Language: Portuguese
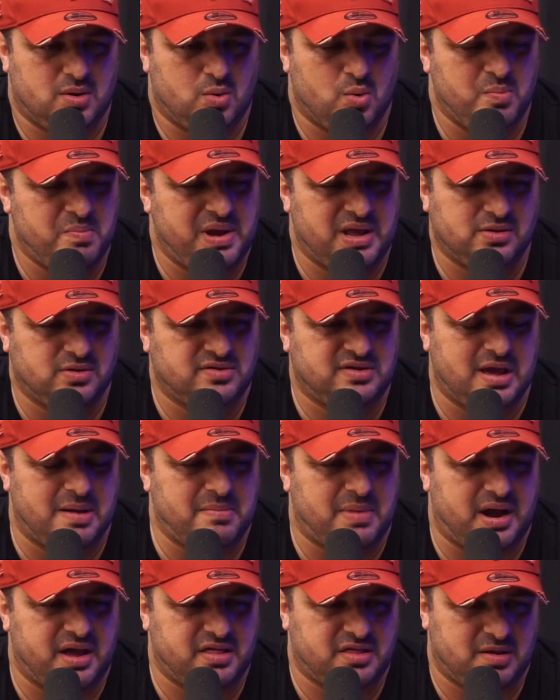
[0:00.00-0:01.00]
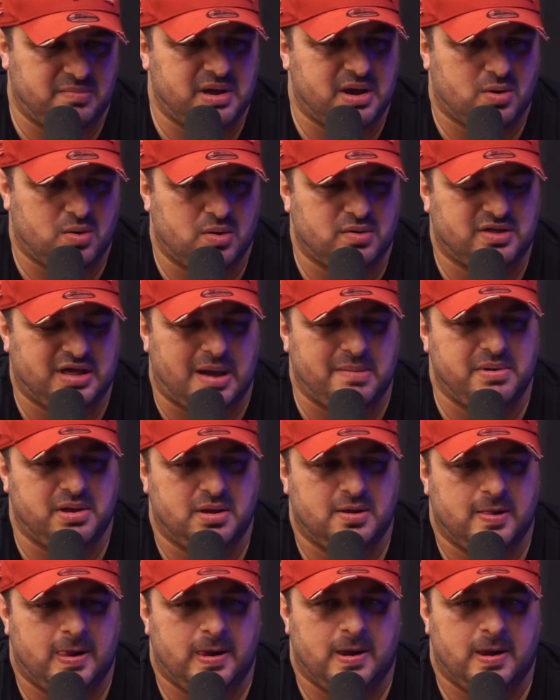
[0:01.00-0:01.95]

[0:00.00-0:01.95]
O menos é mais na minha, sabe?